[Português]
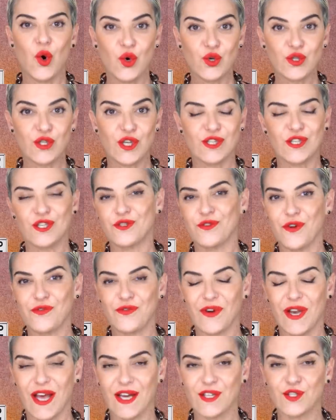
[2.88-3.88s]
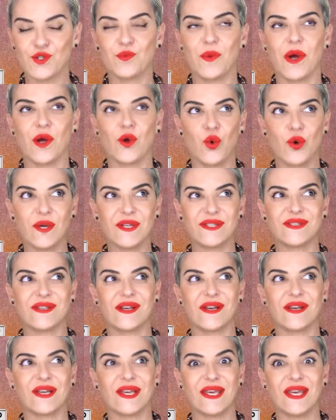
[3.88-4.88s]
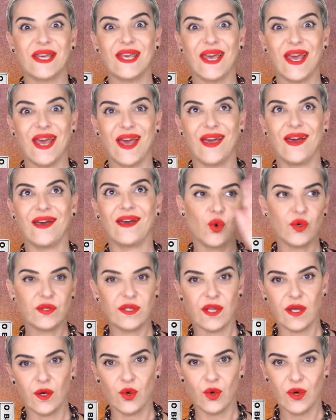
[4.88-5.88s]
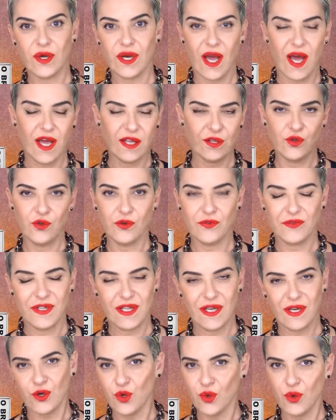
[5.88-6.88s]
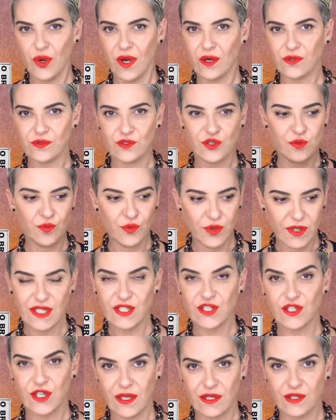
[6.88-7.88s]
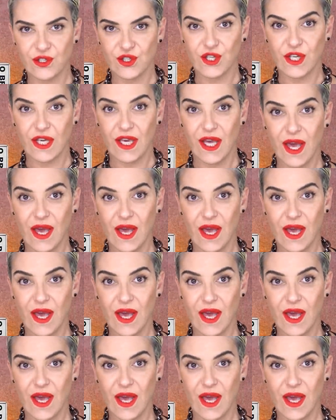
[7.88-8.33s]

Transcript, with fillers: Hoje a gente vai falar de uma coisa que é o terror, a dúvida cruel de muita gente, que